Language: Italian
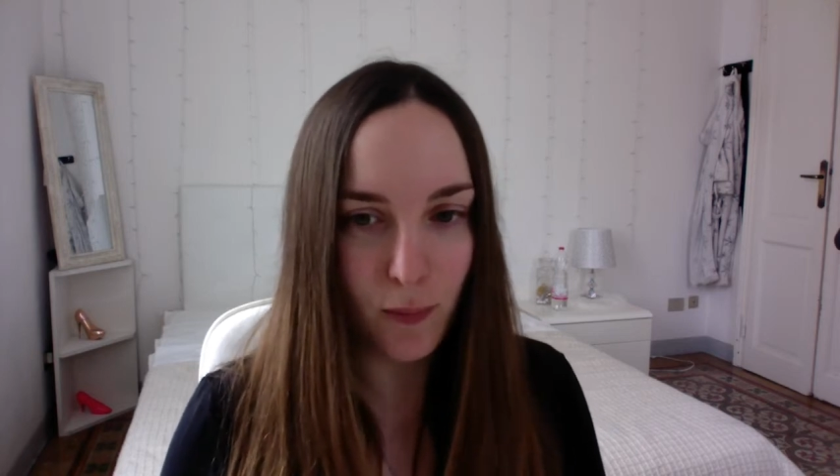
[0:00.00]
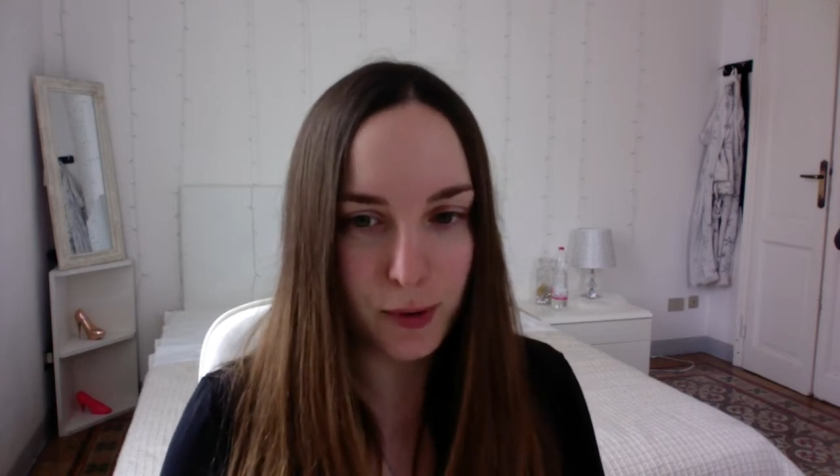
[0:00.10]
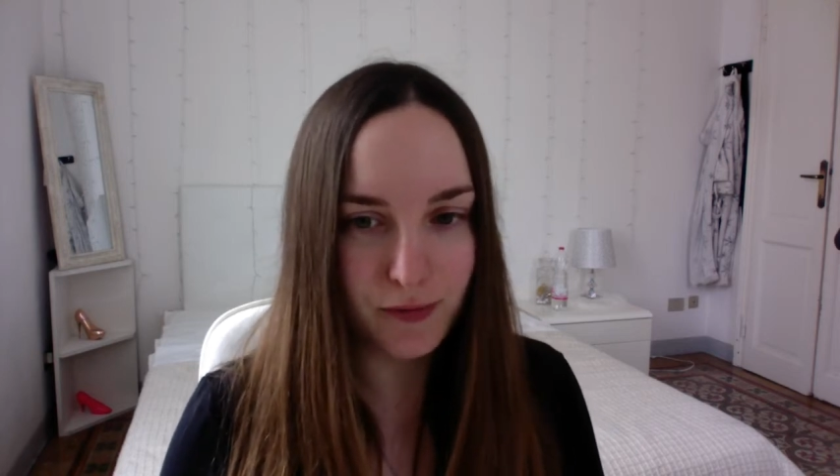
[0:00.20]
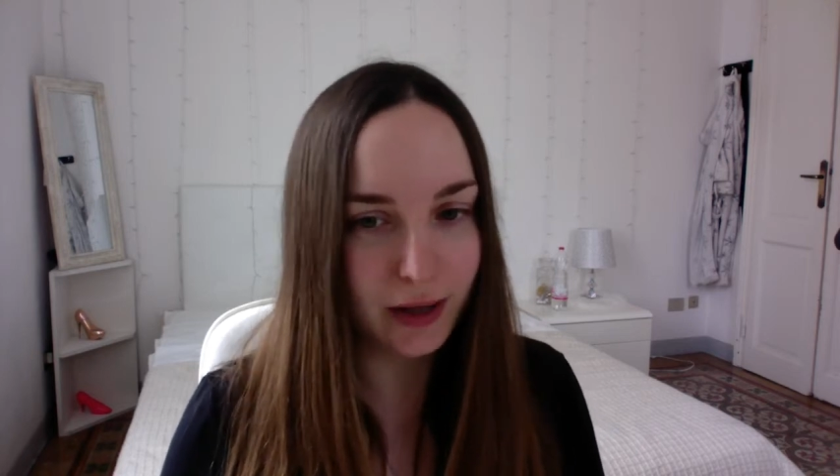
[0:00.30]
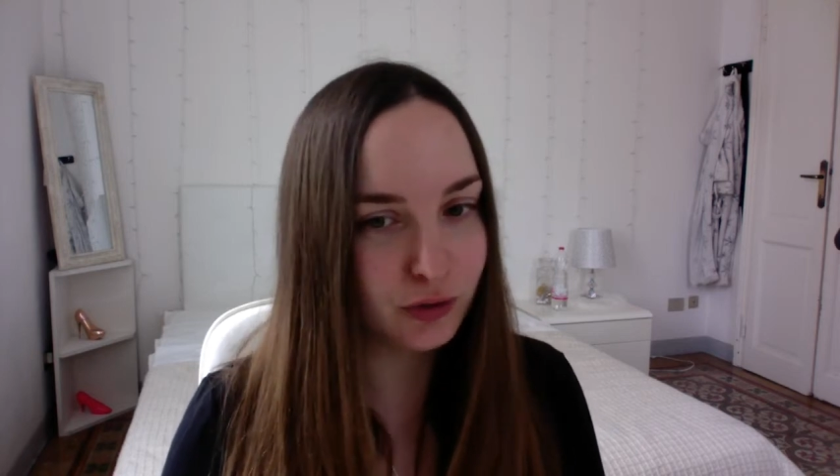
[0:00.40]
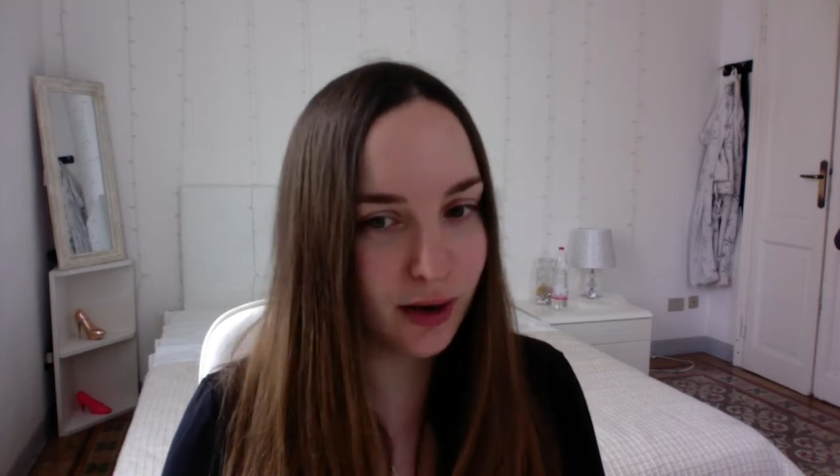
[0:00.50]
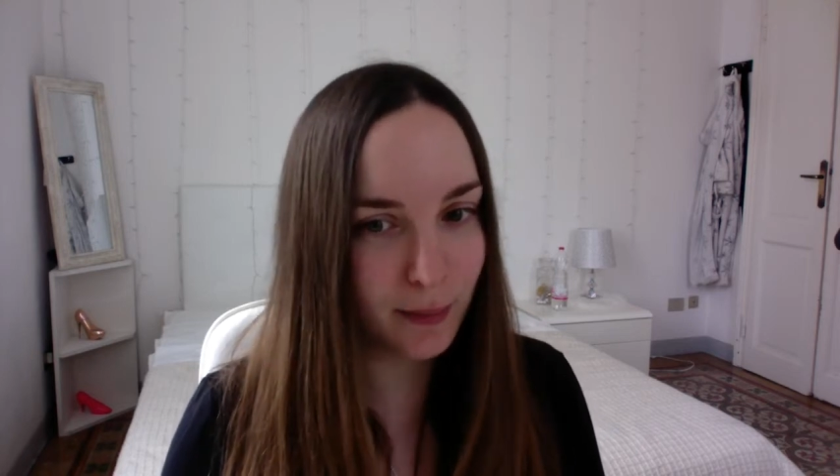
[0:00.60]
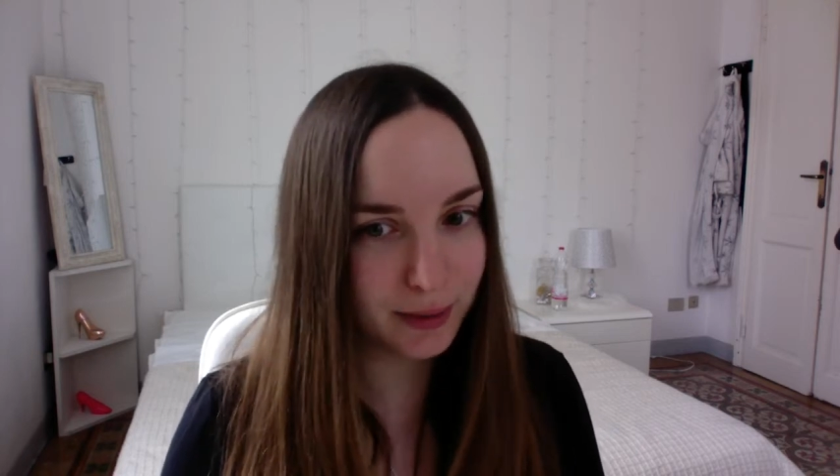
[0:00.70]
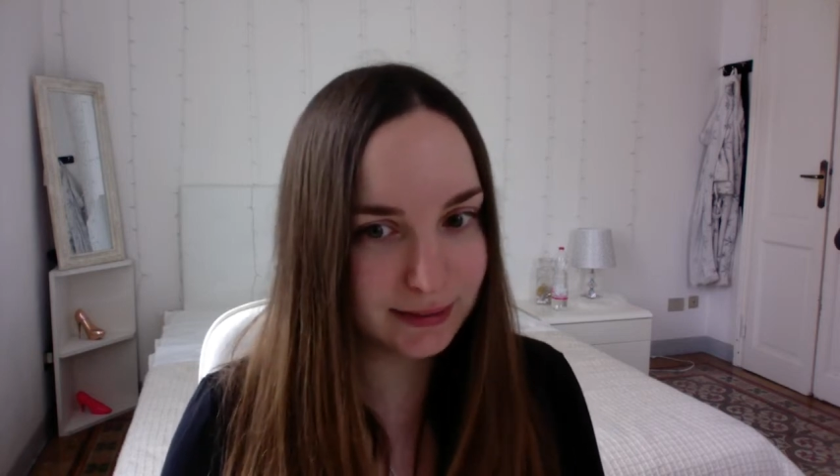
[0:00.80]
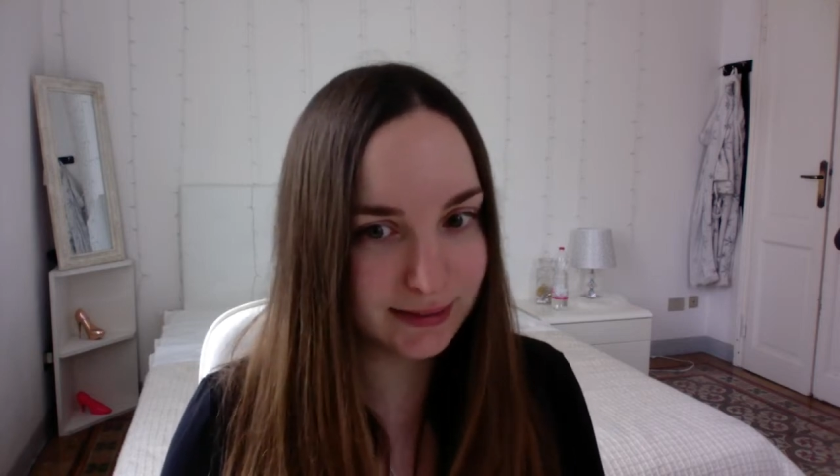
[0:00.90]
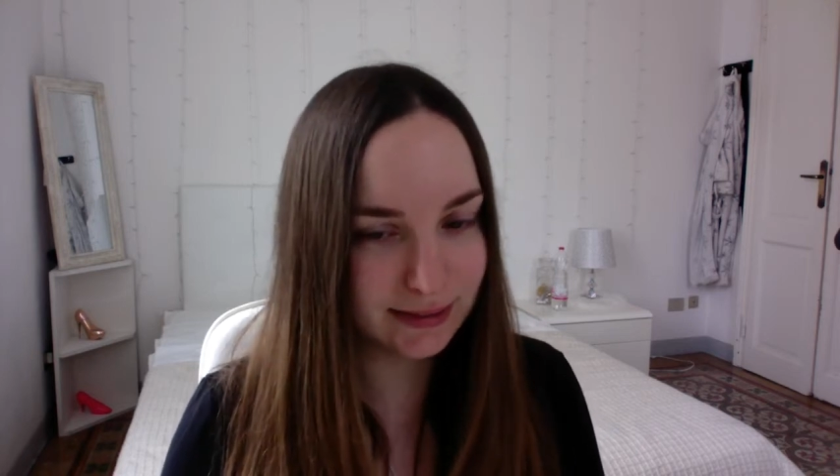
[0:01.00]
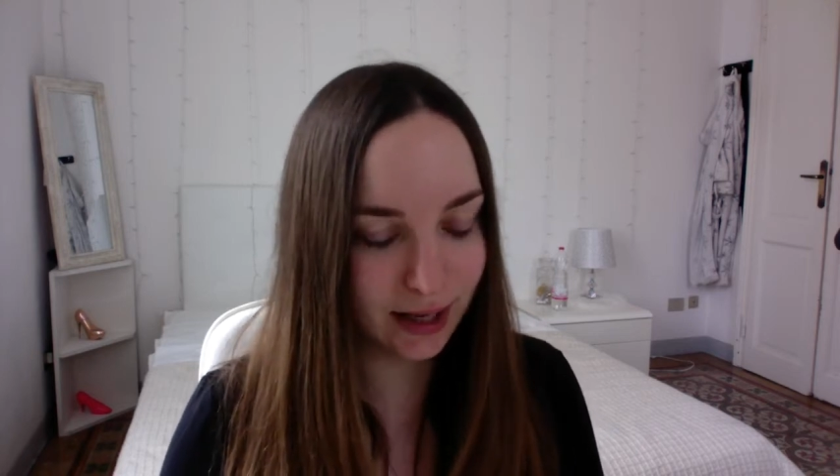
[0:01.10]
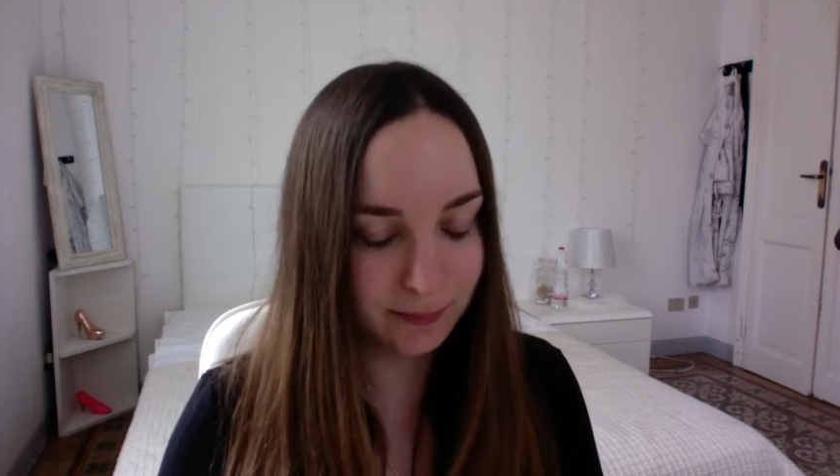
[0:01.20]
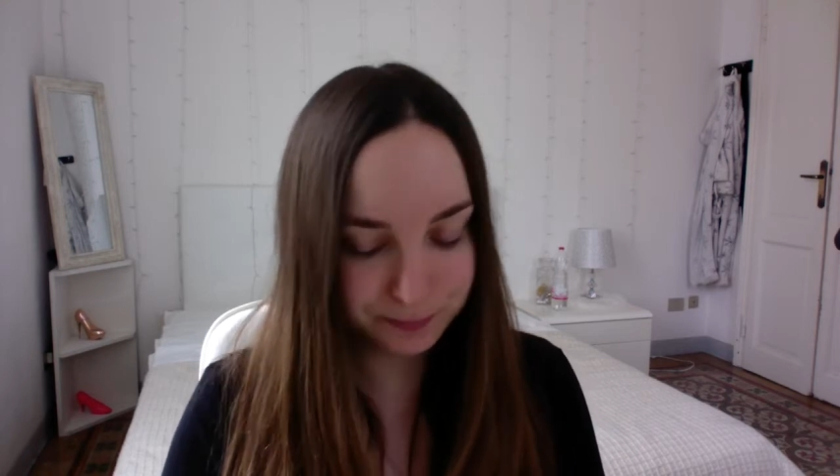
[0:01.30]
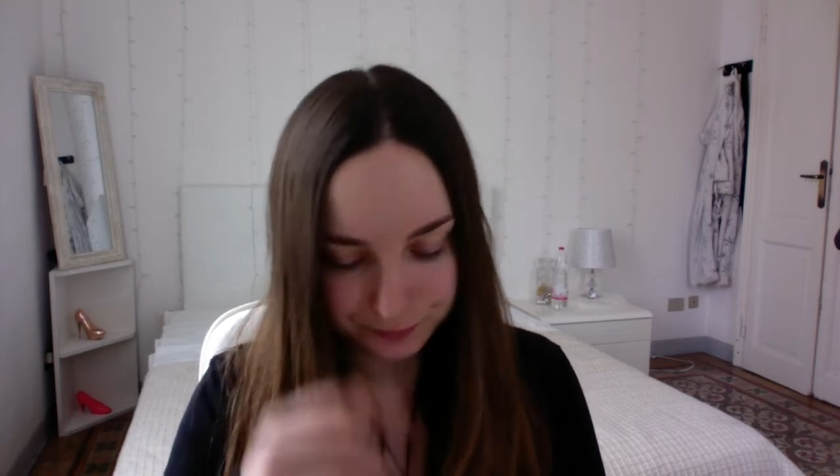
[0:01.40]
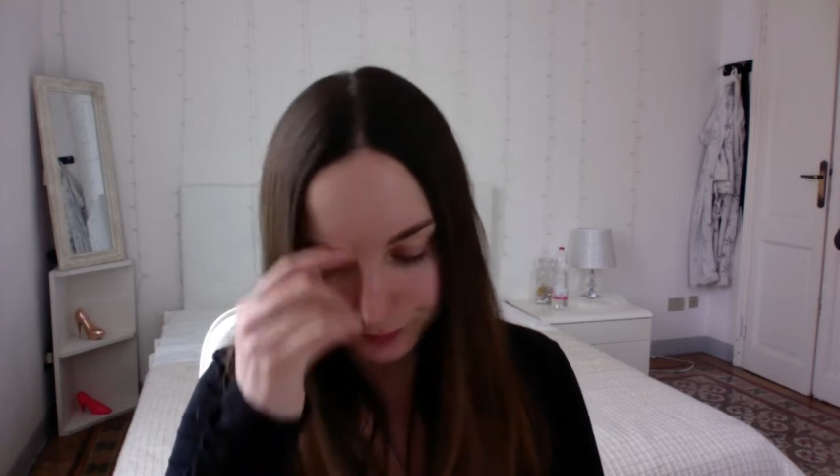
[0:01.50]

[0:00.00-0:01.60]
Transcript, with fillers: ho provato la matita